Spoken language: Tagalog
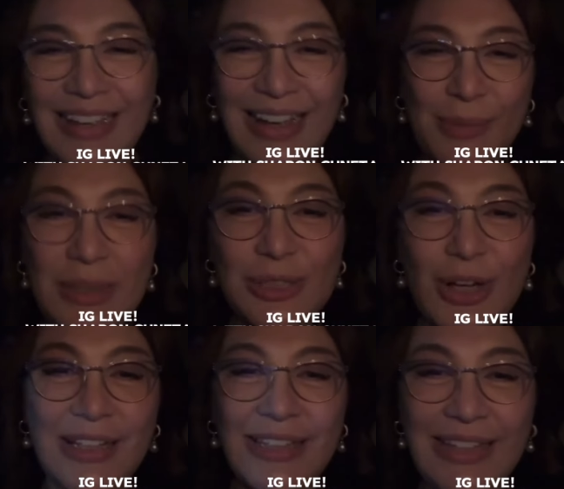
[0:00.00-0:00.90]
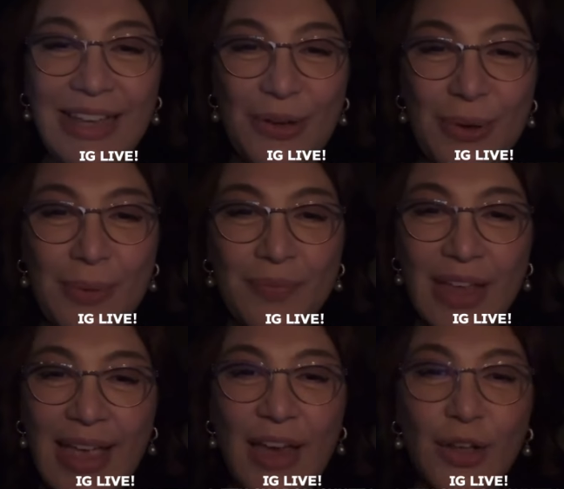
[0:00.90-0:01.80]
Uh, Miss Ronaldin, hello.
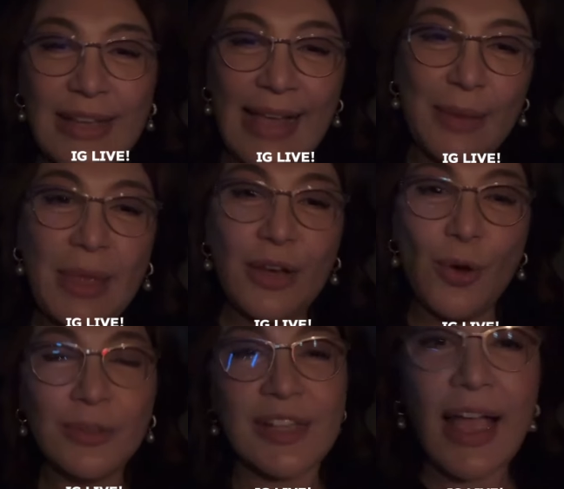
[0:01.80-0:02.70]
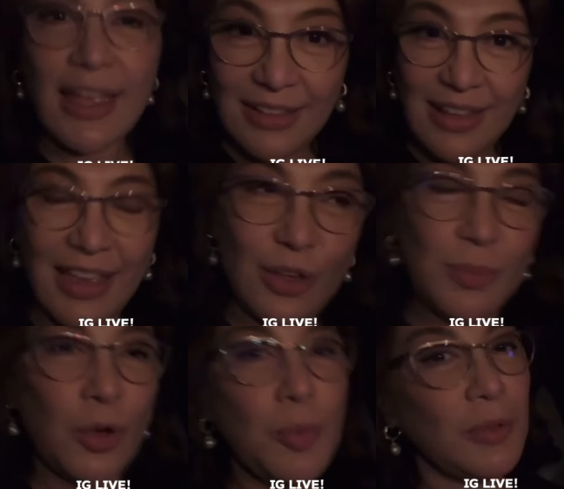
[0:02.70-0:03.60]
Errol Galem, hello. Sa Canada, hello.
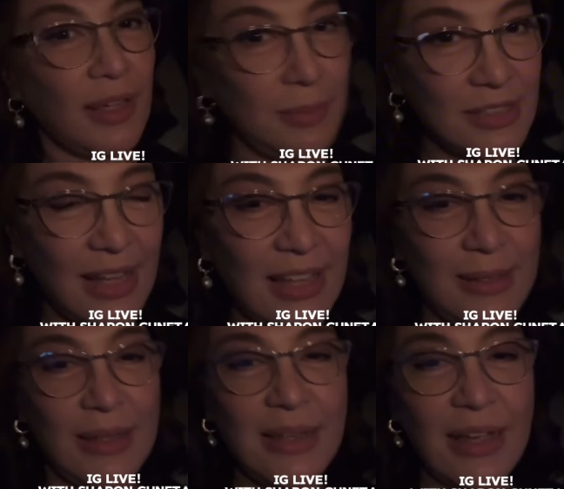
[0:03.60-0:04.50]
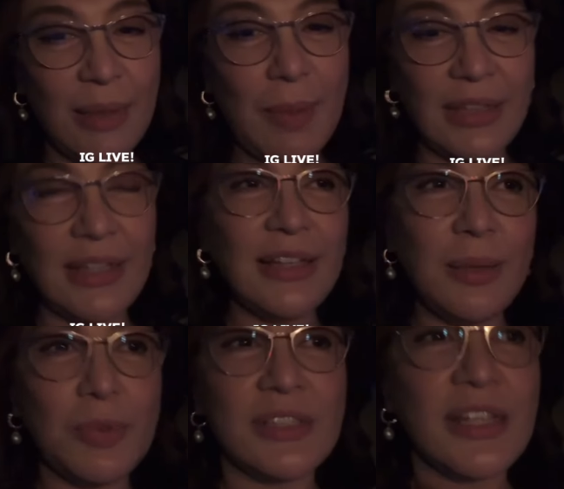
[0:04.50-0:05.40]
Naku, pupunta kami dyan. Uh, pakitignan
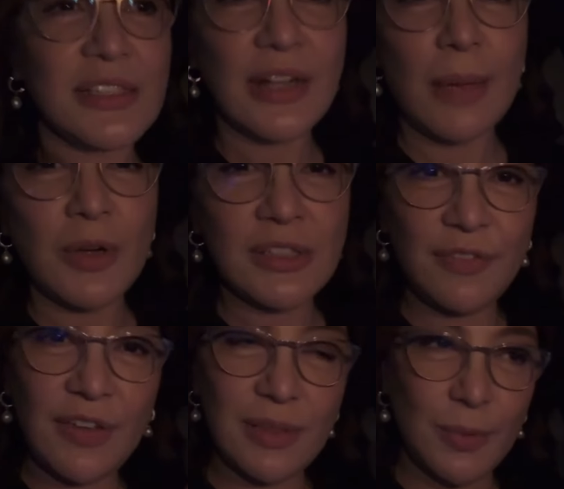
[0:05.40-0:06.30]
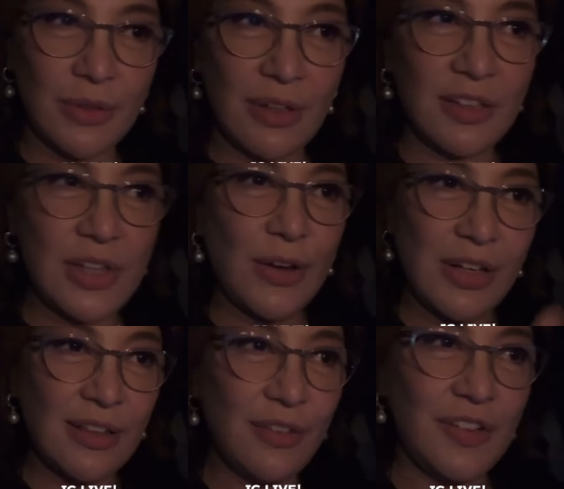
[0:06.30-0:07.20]
lang po sa Instagram ko at sa Facebook. Uh, Sharon
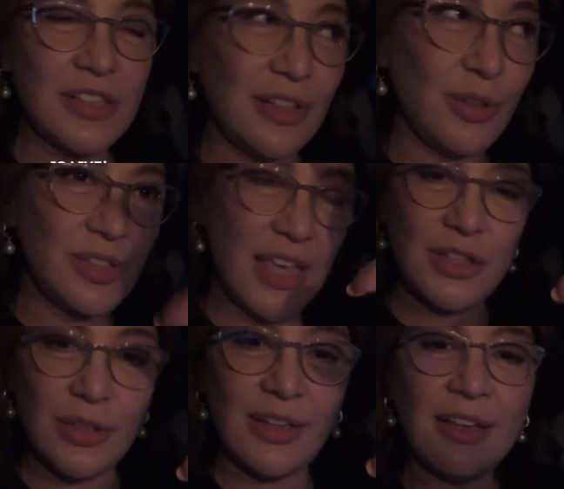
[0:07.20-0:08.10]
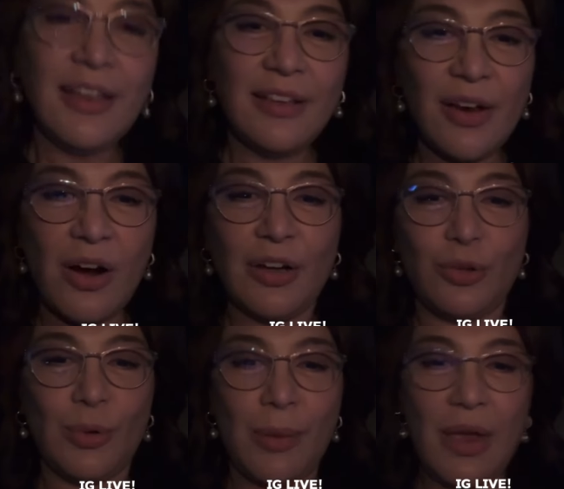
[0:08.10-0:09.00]
Canada Official ko yung schedule ng Dear Heart
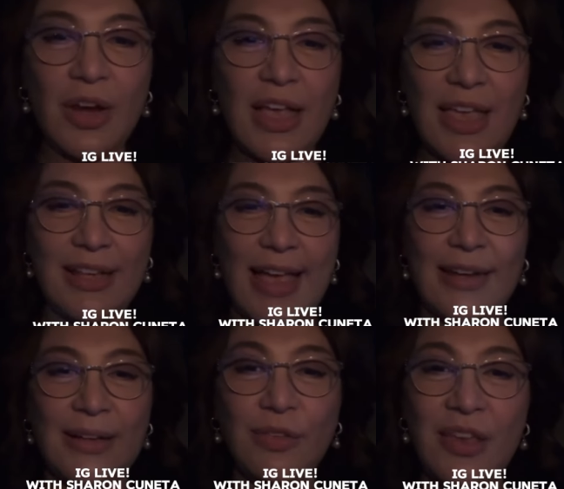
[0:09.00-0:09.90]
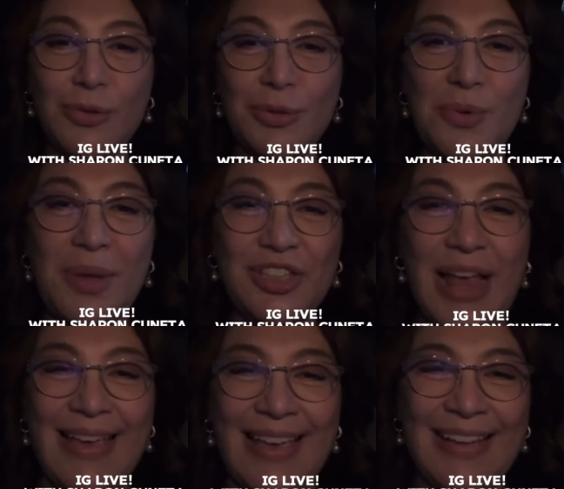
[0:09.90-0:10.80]
Tour America and Canada. Thank you so much,
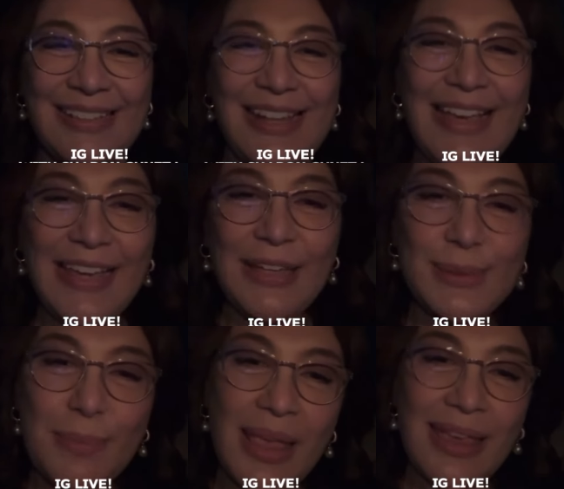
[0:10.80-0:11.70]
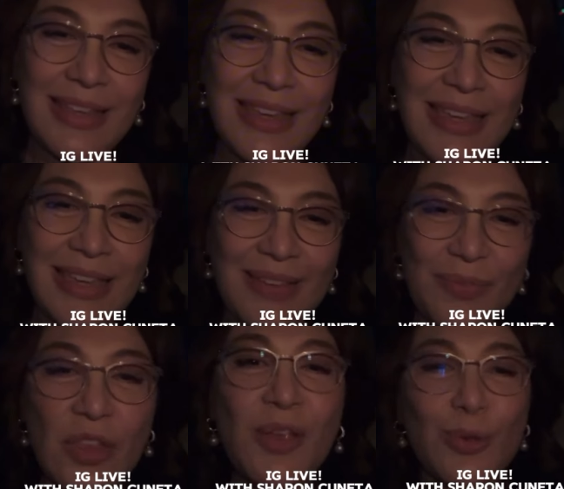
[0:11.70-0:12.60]
Shy Cakes. It's Meiji.
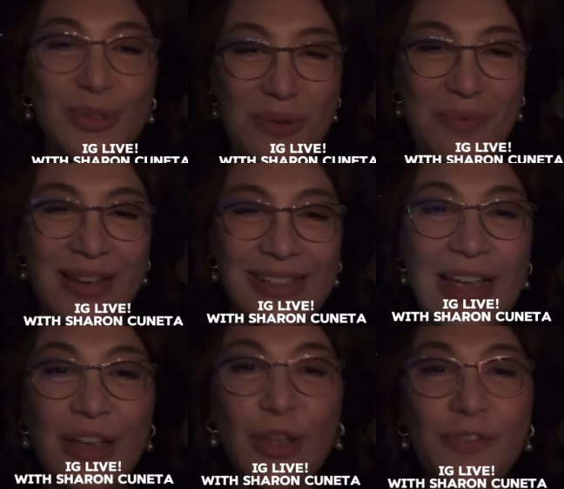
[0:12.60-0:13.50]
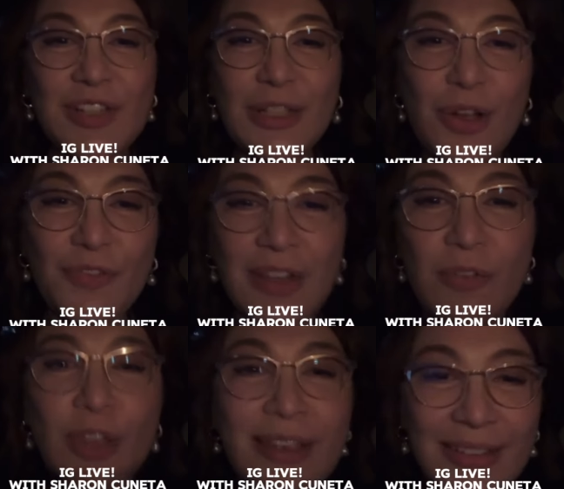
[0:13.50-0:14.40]
Thank you so much. The Official Coffee
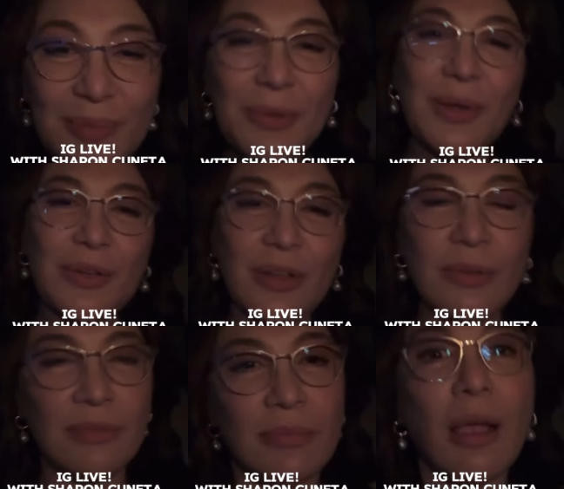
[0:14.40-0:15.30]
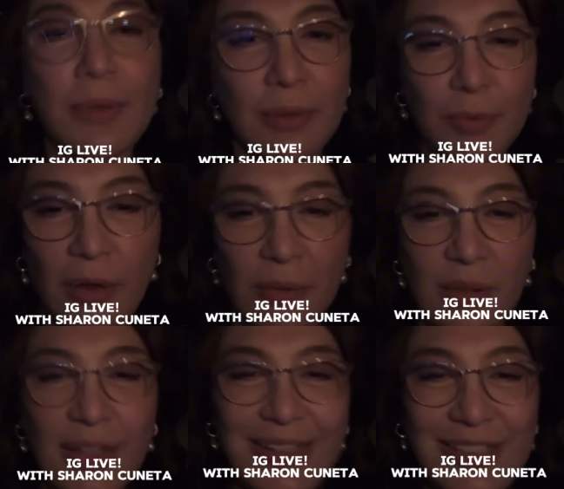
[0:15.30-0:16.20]
Lover, ingatin po kayo. Naku, makapirong po ako.
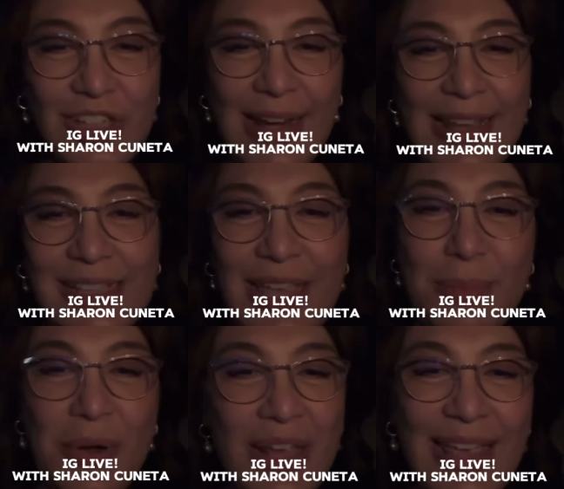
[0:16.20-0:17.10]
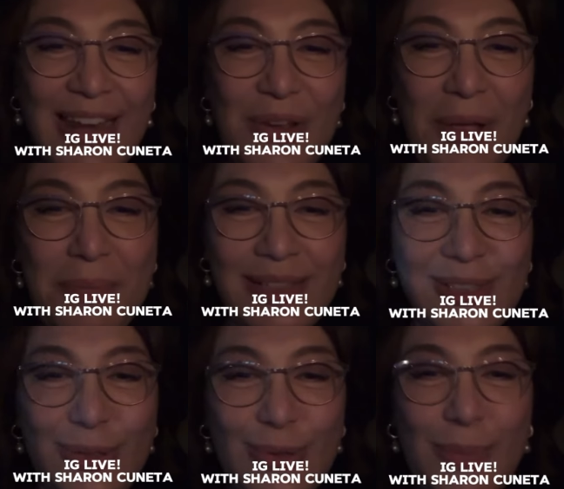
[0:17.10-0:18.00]
Jen S. Lea Marie, hello. I miss
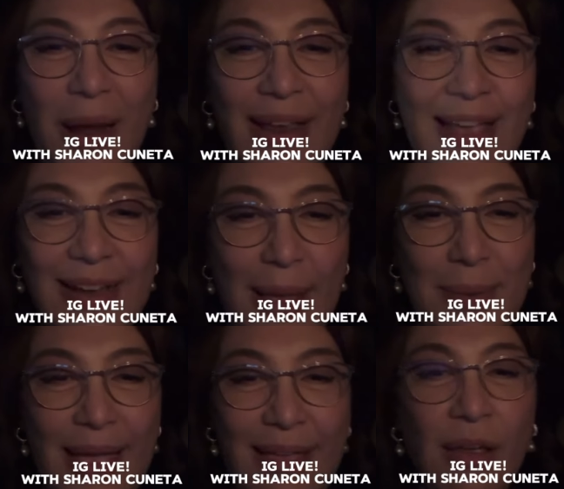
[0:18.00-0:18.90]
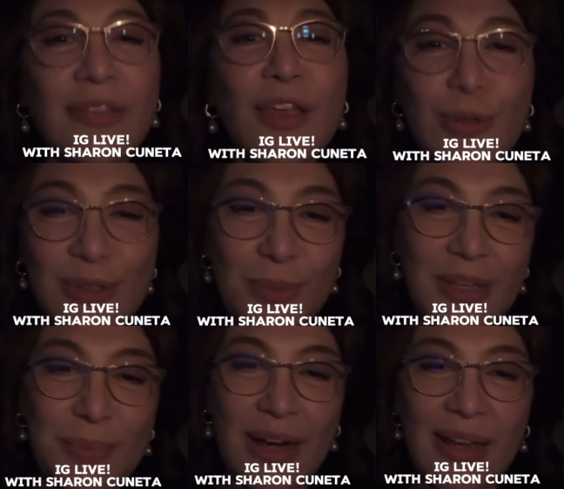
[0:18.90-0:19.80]
you too. Marian Gavia. Thank you so
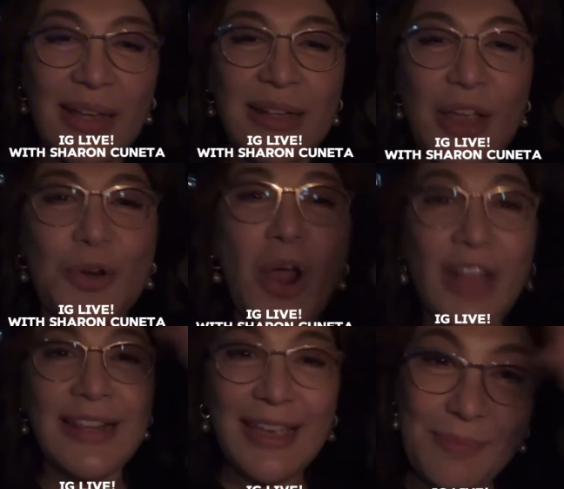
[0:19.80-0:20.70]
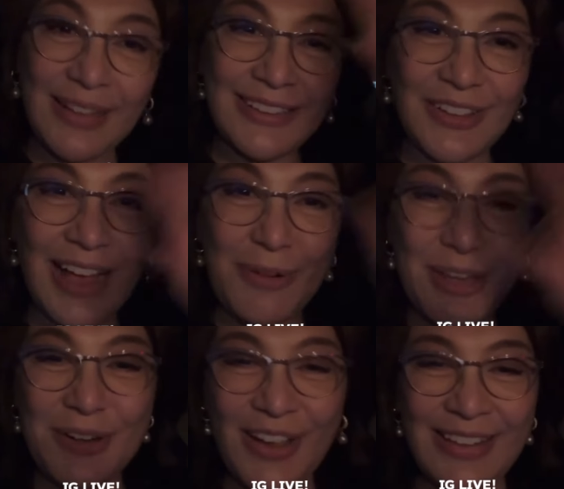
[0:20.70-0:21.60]
much, Marian. Rodney Bantog, how
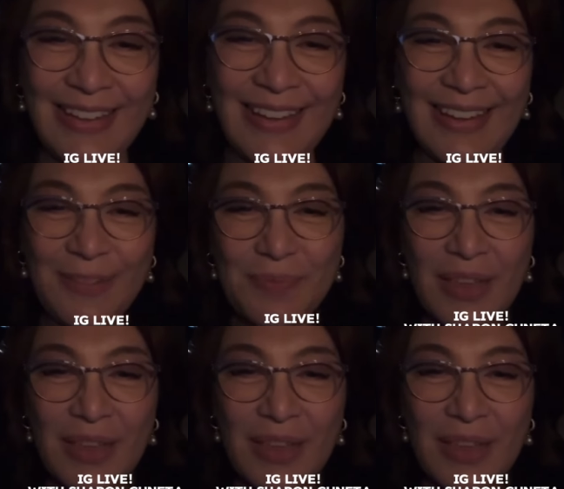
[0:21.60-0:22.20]
are you, Rodney?